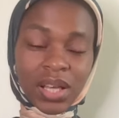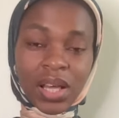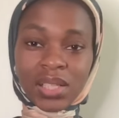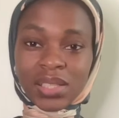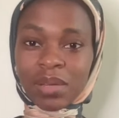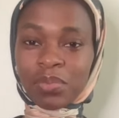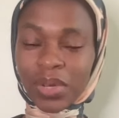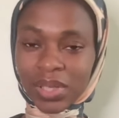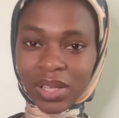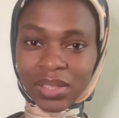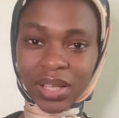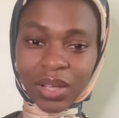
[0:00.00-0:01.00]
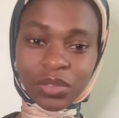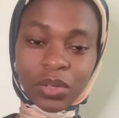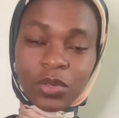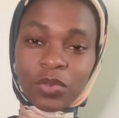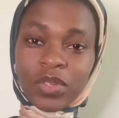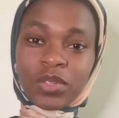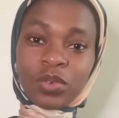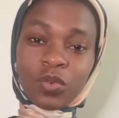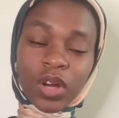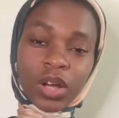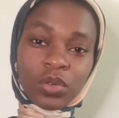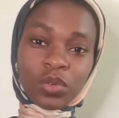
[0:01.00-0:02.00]
ça peut être intéressant le fait de
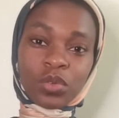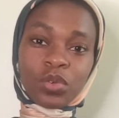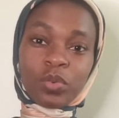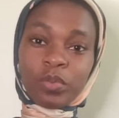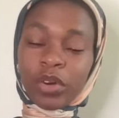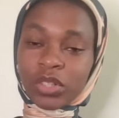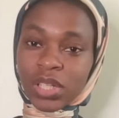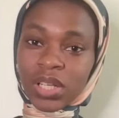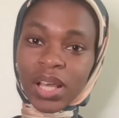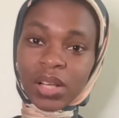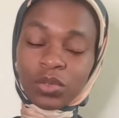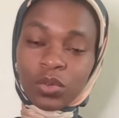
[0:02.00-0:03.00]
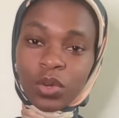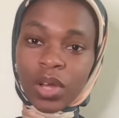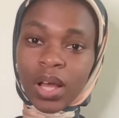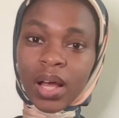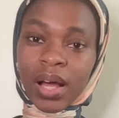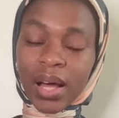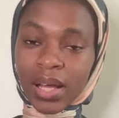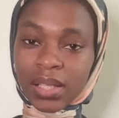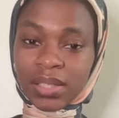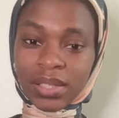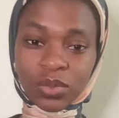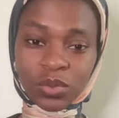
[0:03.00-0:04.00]
voir qu'une blockchain L2 a
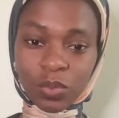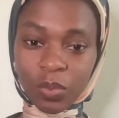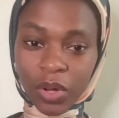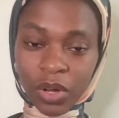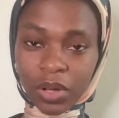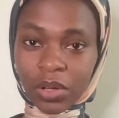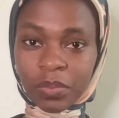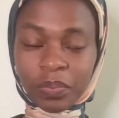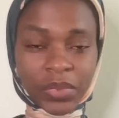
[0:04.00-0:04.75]
des supports euh,